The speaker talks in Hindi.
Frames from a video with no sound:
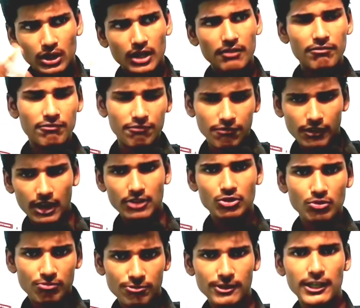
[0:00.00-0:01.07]
के का
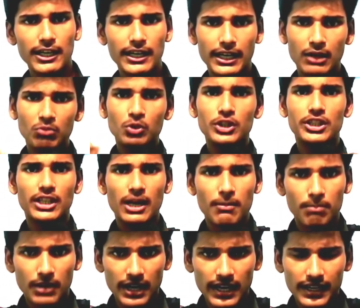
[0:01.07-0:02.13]
जो फील्ड है वो
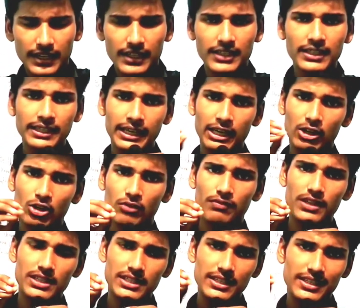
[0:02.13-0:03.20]
इतना बड़ा नहीं है एंड
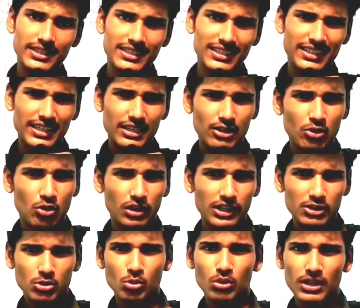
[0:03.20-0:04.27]
ऑब्वियसली इसलिए ये
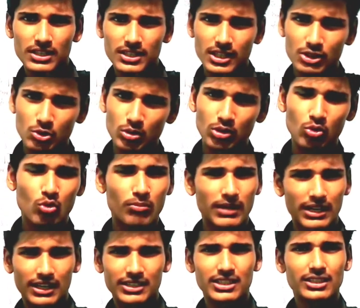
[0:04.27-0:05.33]
कॉलेज थोड़ा सा जो है लो
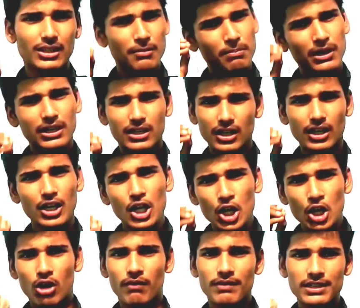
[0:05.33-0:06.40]
माना जाता है बट
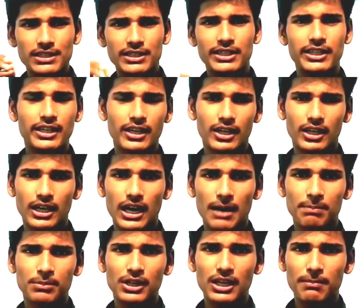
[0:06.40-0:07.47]
ऑब्वियसली
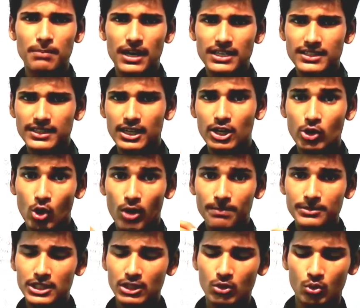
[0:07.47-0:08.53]
आपके पास ये एक
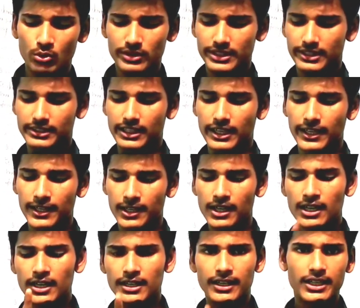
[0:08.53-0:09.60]
ऑप्शन हो सकता है
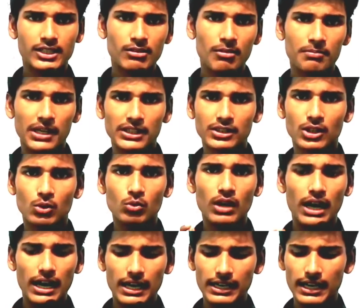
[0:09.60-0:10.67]
नेक्स्ट मैं बात
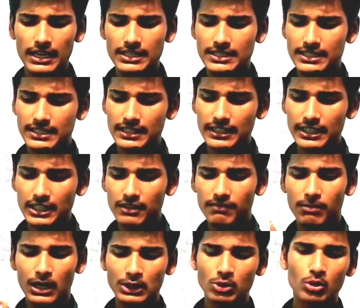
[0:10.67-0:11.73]
करूँगा आई
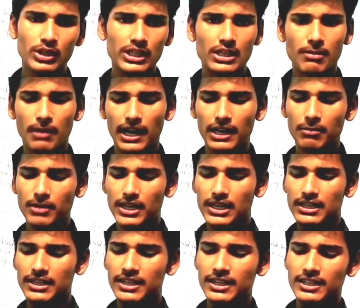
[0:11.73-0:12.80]
भदोही के बारे में
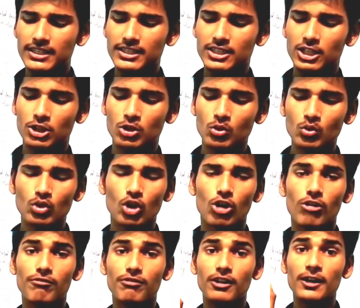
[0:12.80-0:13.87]
इंडियन इंस्टीट्यूट
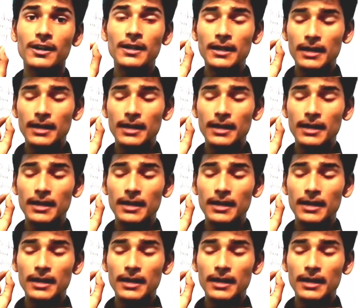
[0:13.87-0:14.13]
ऑफ